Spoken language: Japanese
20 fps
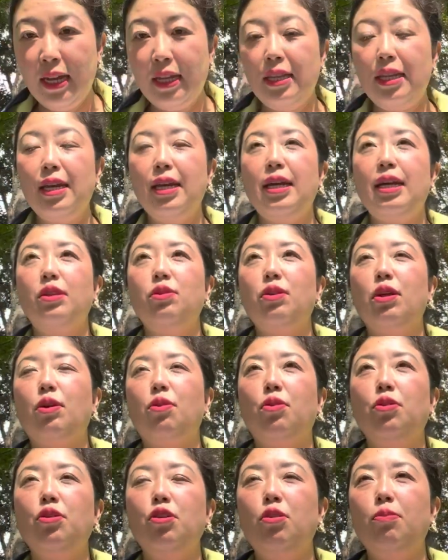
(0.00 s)
で、あのね、
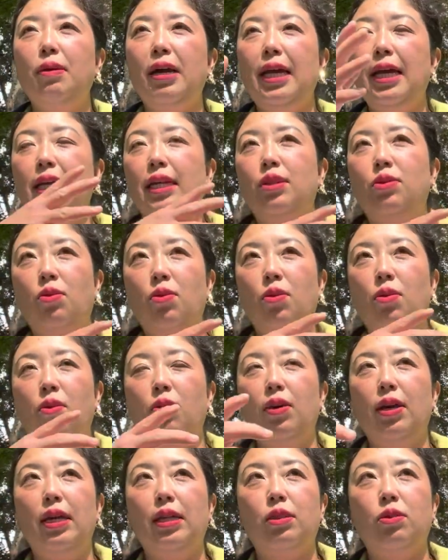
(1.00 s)
この前
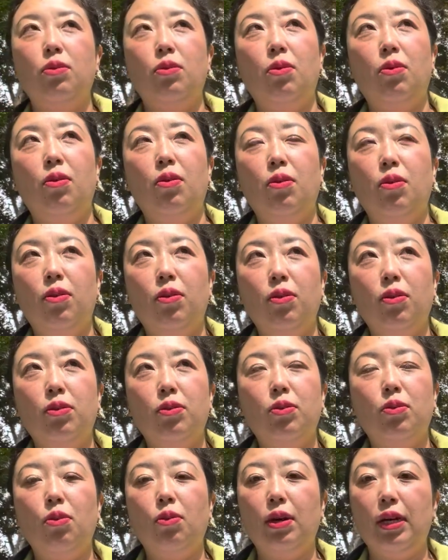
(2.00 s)
の、えっと、
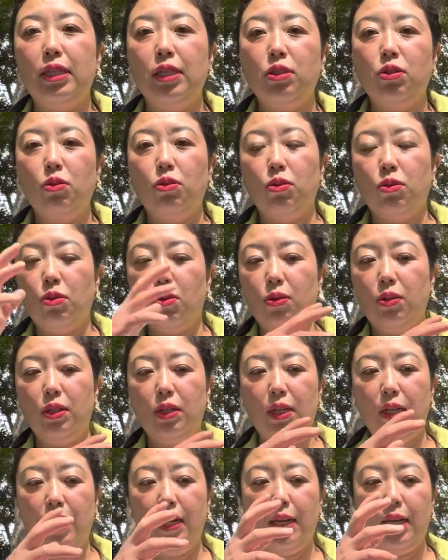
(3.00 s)
動画でちょっと撮
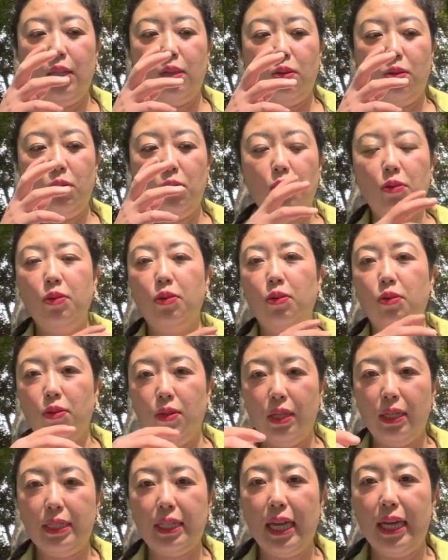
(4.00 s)
り、えっと、ロンドンの
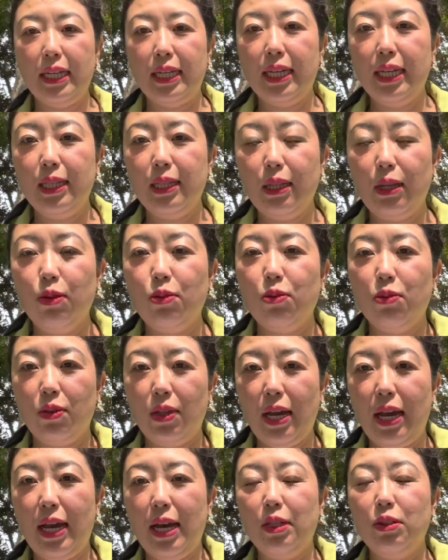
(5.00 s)
ね、最近っていうの
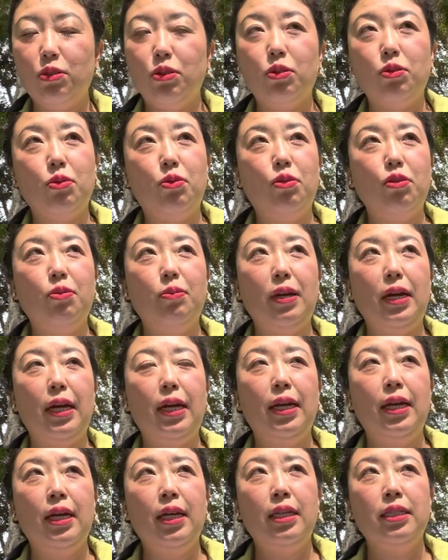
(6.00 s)
で、あの、ちょっとこの
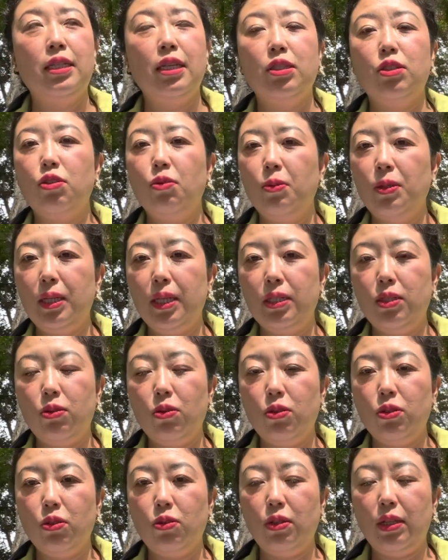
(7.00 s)
前、先週友達
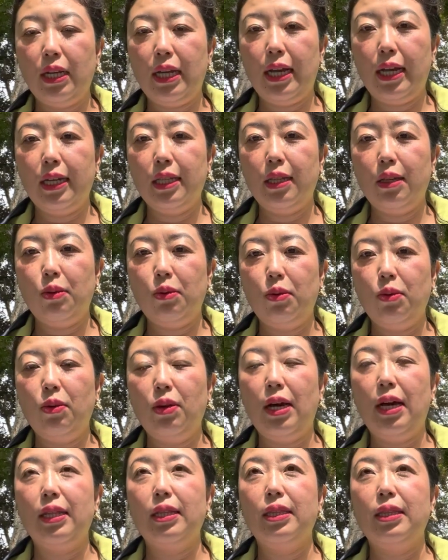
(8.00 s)
とちょっと出かけたとこ
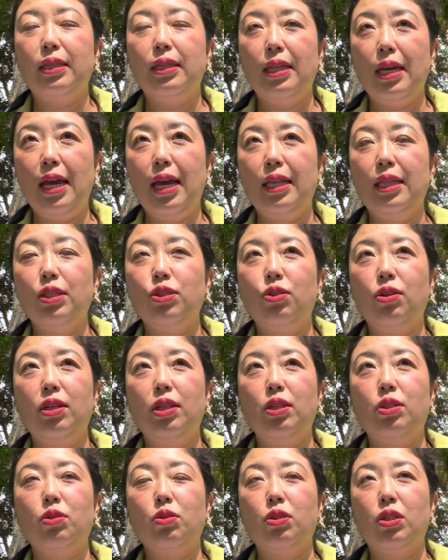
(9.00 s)
ろがあって、で、それ
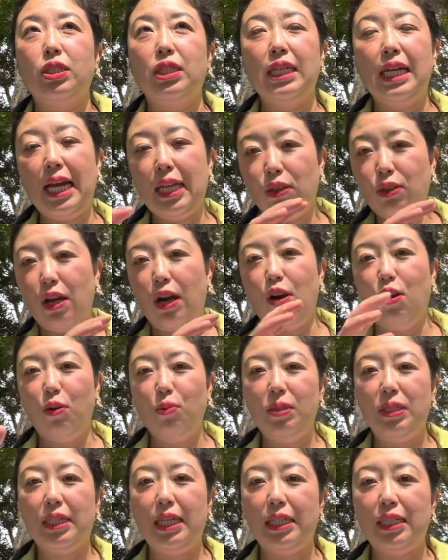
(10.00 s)
でちょっとちらっとお
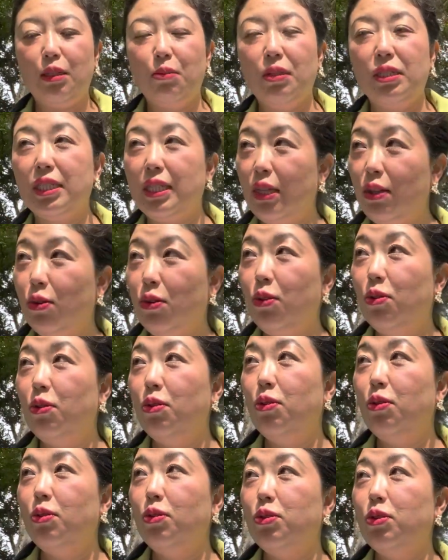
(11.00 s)
見せしてますけど、
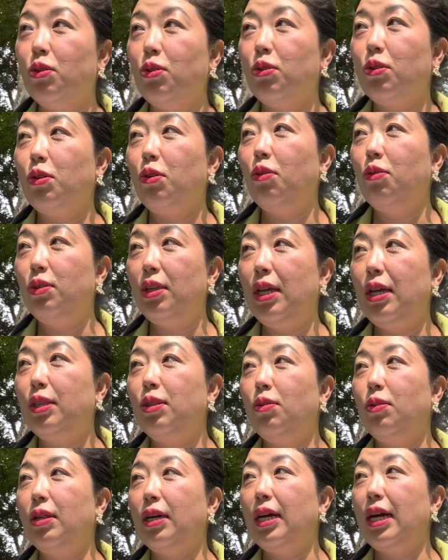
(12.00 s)
ロンドンの状況をね、
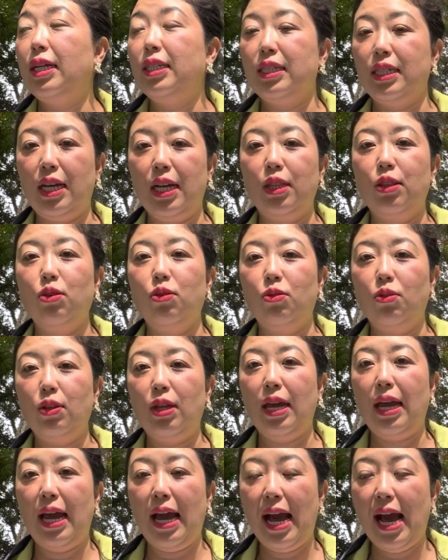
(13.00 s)
どんな感じかっていうの
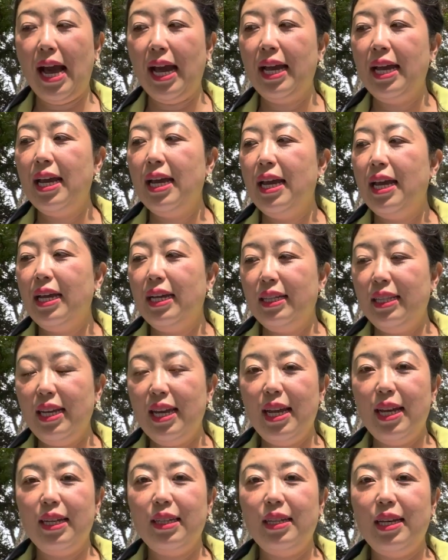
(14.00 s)
で、はい。
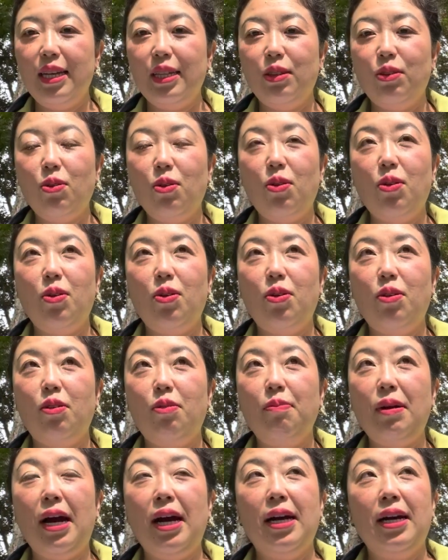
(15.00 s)
で、えっ
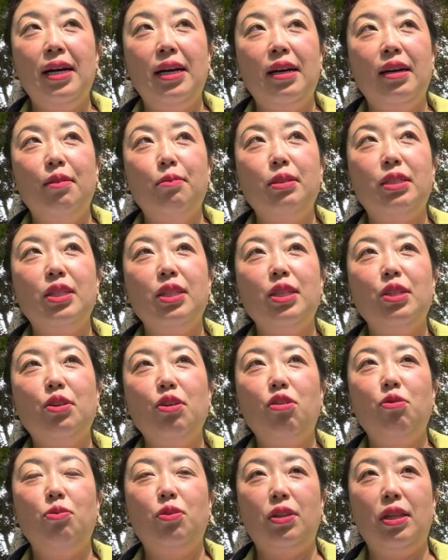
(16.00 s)
と、まあ、別に
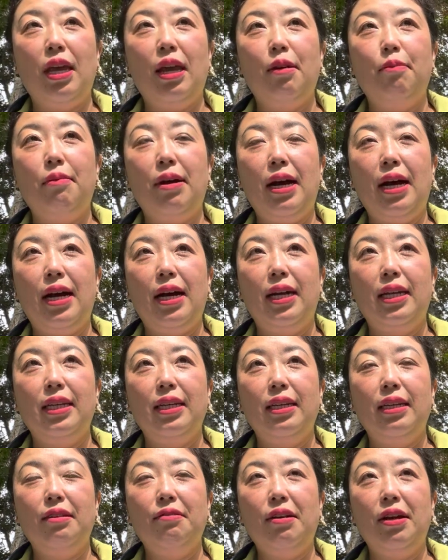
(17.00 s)
今日もね、まあ、
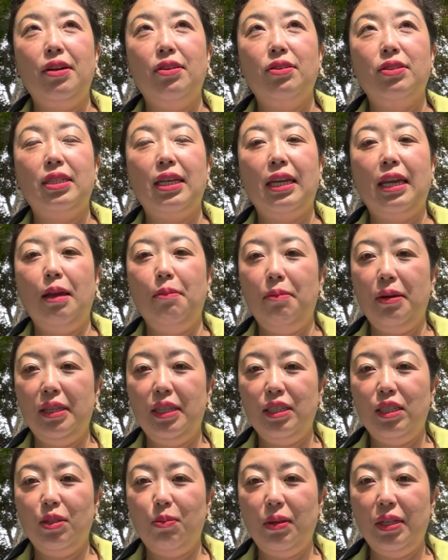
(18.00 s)
いわゆる世間
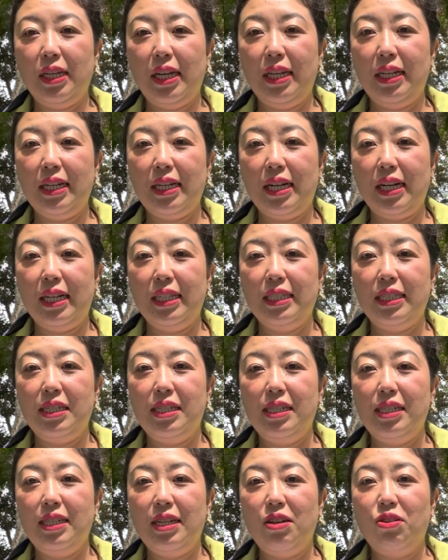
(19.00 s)
話みたいな感じ
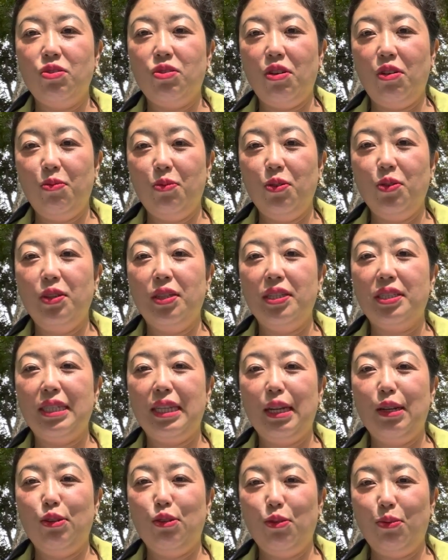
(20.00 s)
になると思うんです
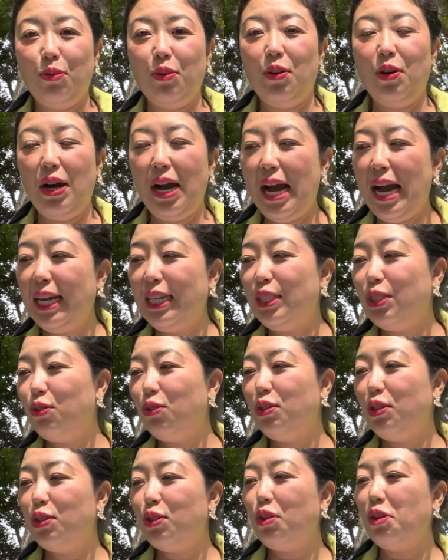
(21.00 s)
けれども、はい、一
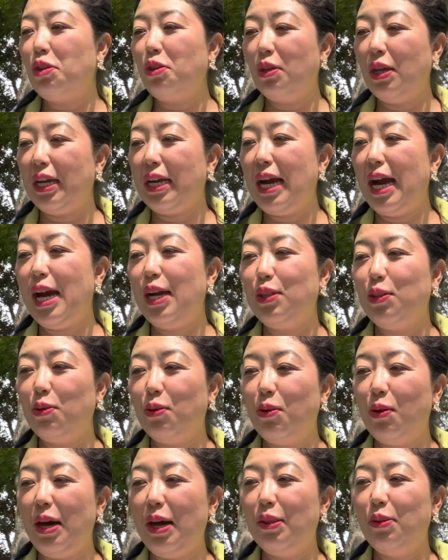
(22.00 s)
応ね、ちょっとね、
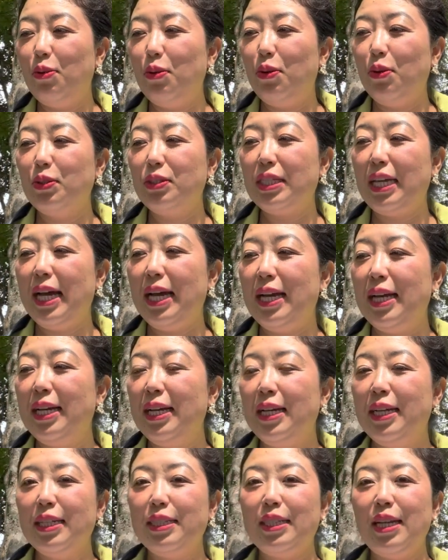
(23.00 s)
カードをあの、3、
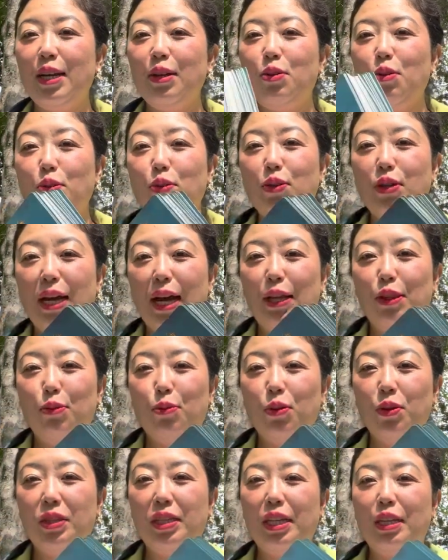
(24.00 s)
3個くらいあの
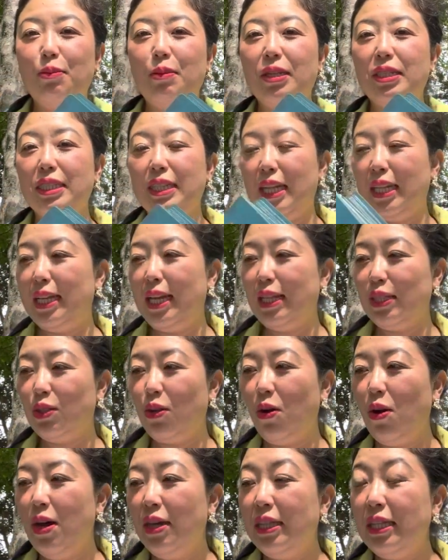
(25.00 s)
持ってきましたんで、
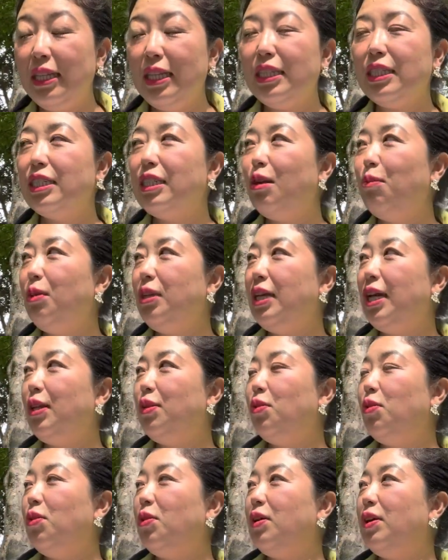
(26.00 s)
そう。でね、ちなみにあ
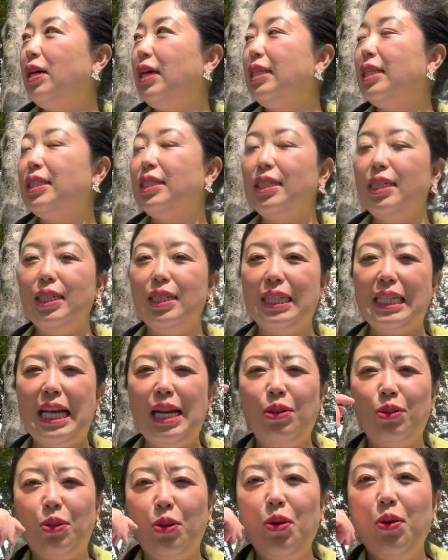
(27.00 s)
の、私違う
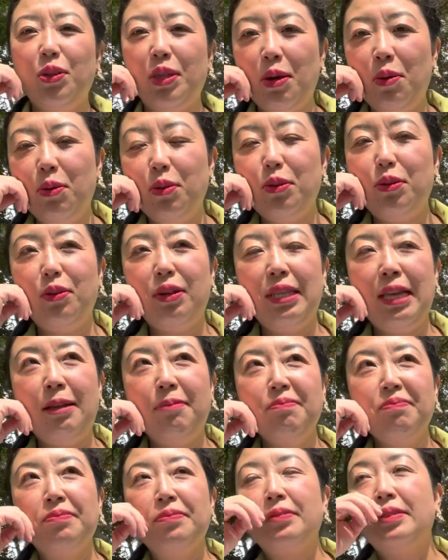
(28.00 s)
の、今日ね、本当はね、
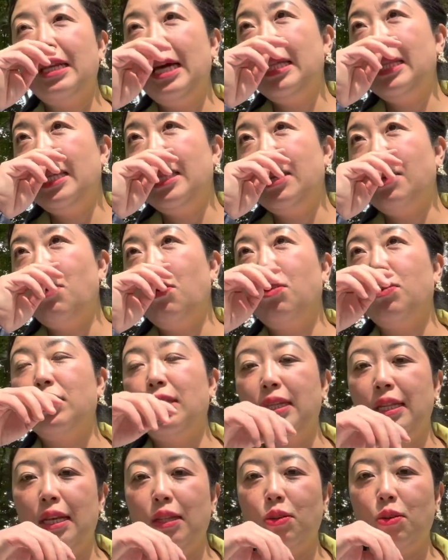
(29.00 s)
なんでね、ここ
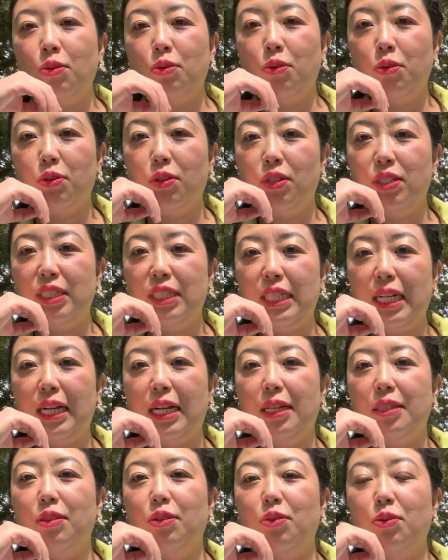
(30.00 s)
でね、撮ることにした
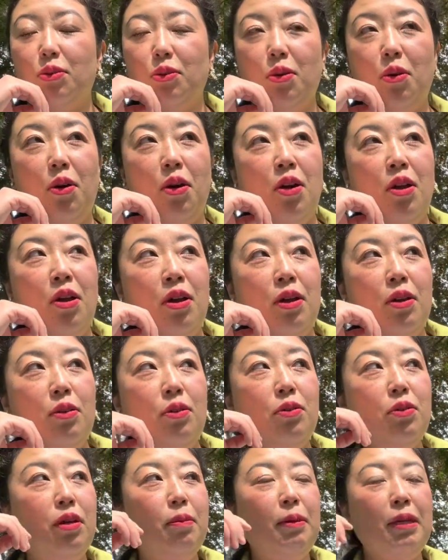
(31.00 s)
かっていうと、
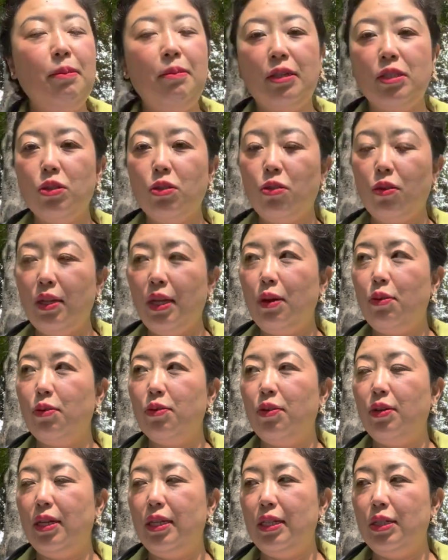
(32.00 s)
ほま今ちょっと猫
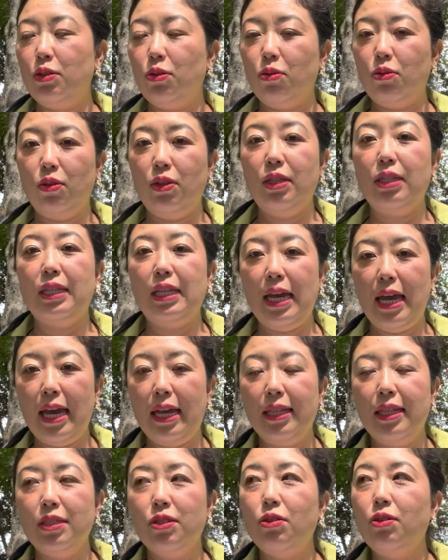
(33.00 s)
の家にちょっとい
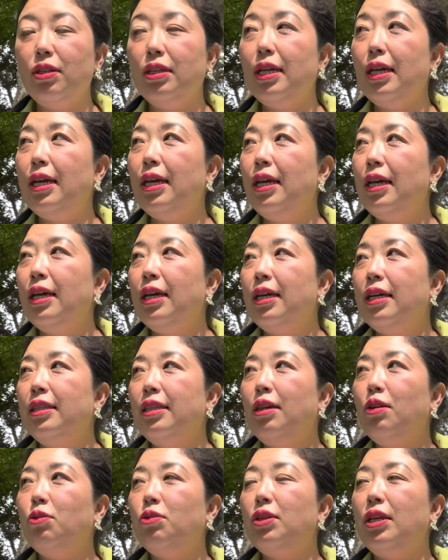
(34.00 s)
て、で、それで、
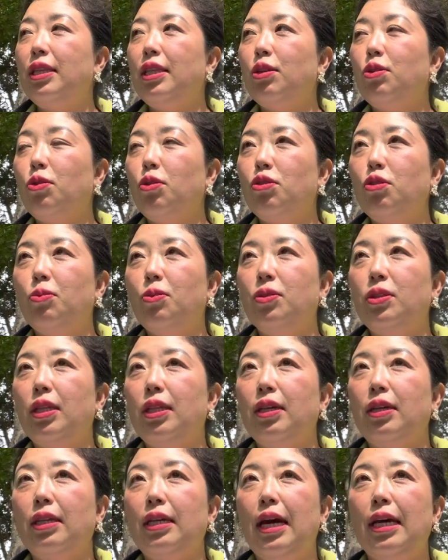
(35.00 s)
猫の家で撮ろうと思った
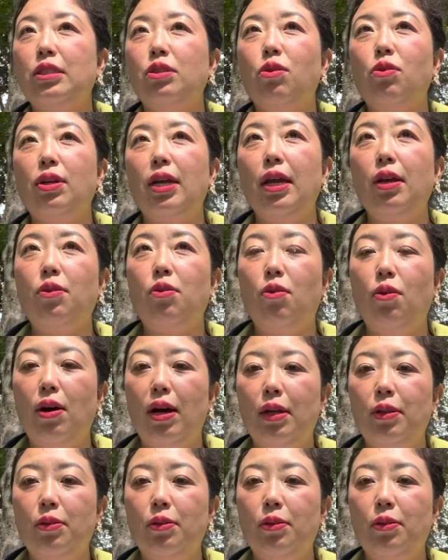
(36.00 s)
んだけど、あそこ結構あ